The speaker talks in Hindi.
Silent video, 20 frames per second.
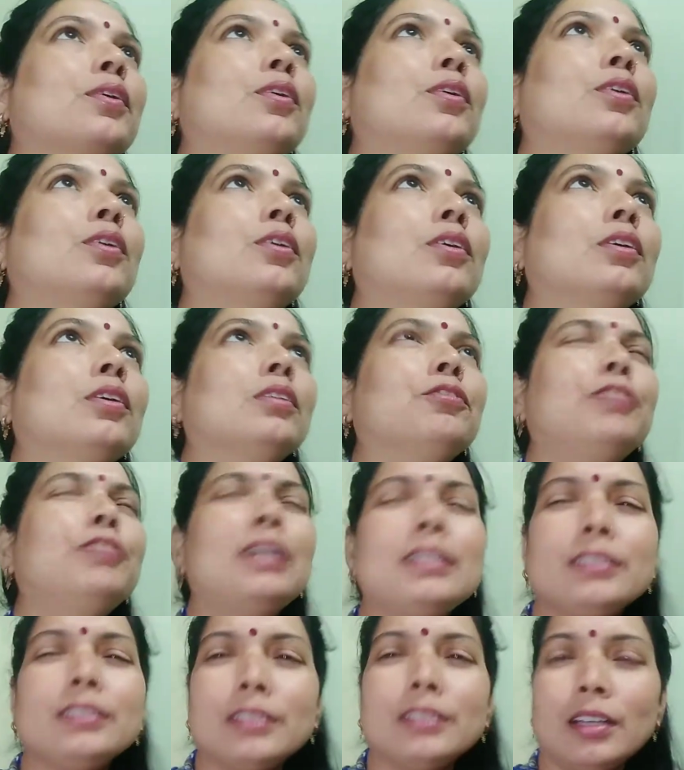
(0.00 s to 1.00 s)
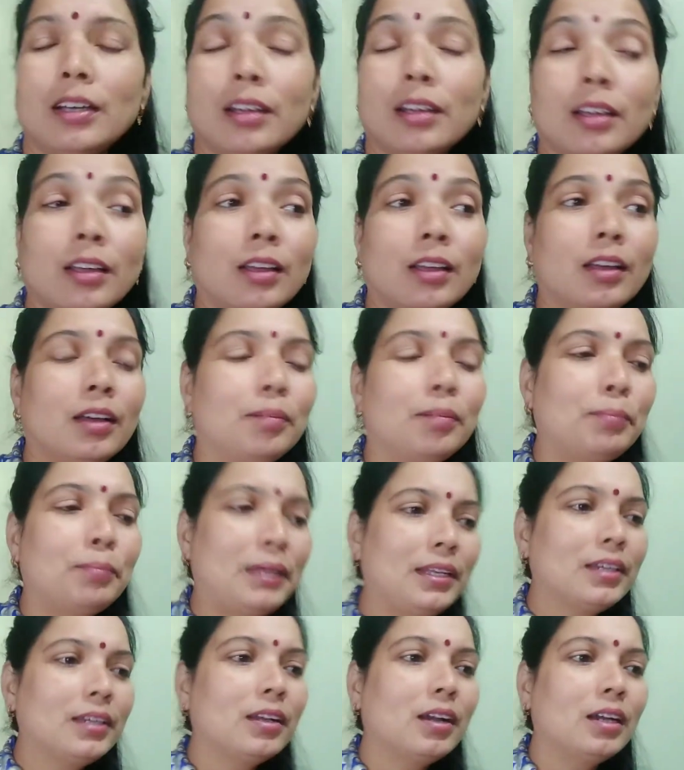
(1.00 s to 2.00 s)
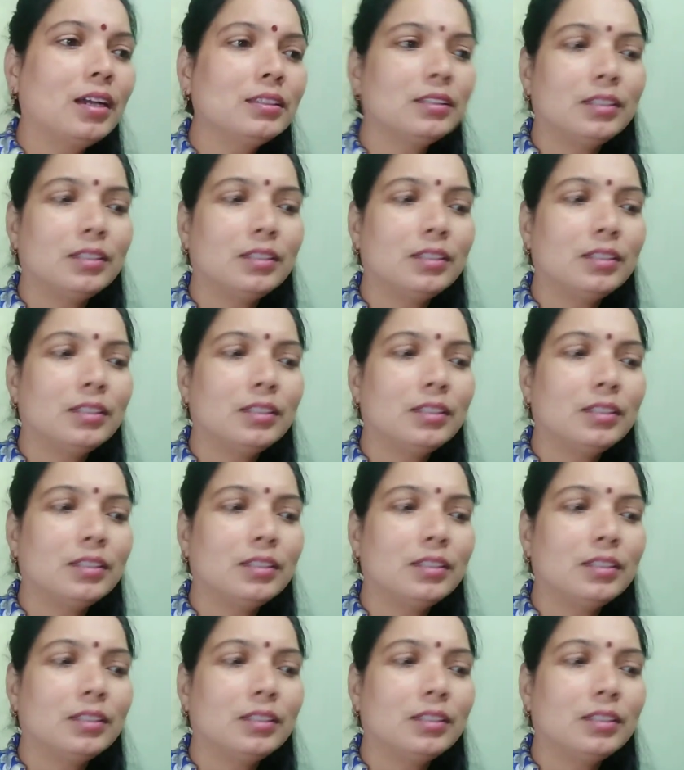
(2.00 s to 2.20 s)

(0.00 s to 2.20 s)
और फ्रेंड्स ना मैंने कहा